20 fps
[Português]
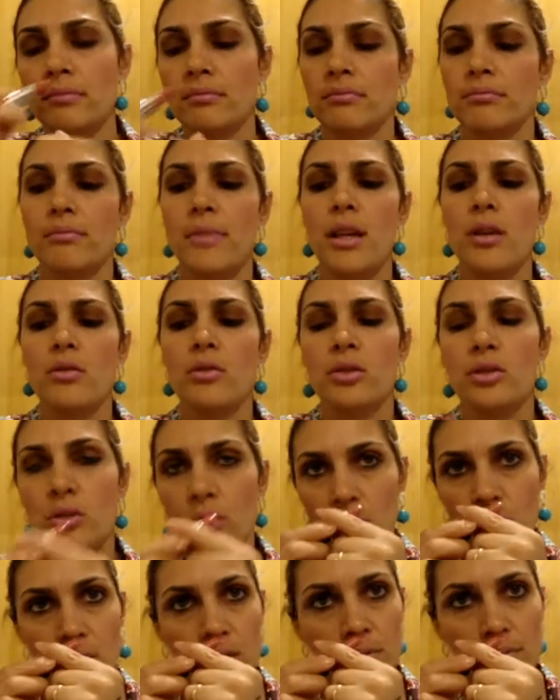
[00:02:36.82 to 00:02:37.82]
bem
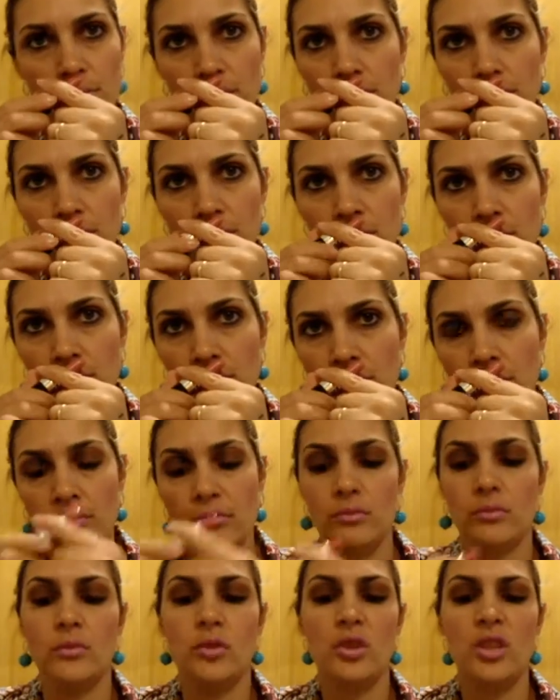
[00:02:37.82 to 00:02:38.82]
gostoso.
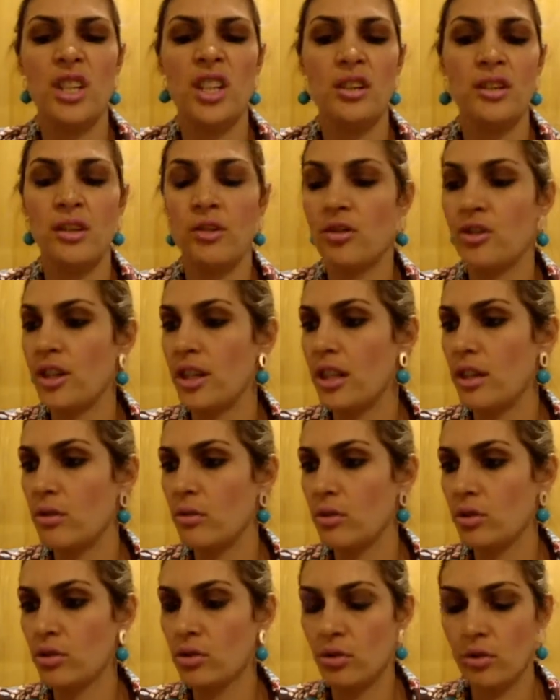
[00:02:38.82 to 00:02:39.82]
O cheiro tem um cheirinho
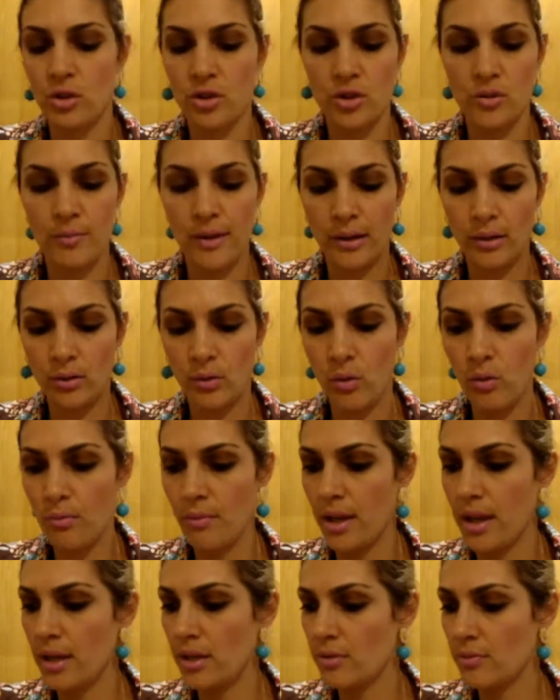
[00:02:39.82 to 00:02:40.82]
gostoso de batom
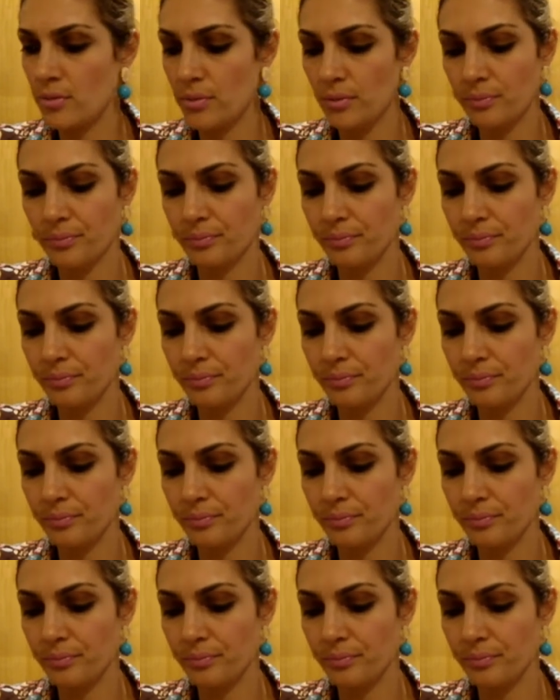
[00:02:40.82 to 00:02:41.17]
mesmo.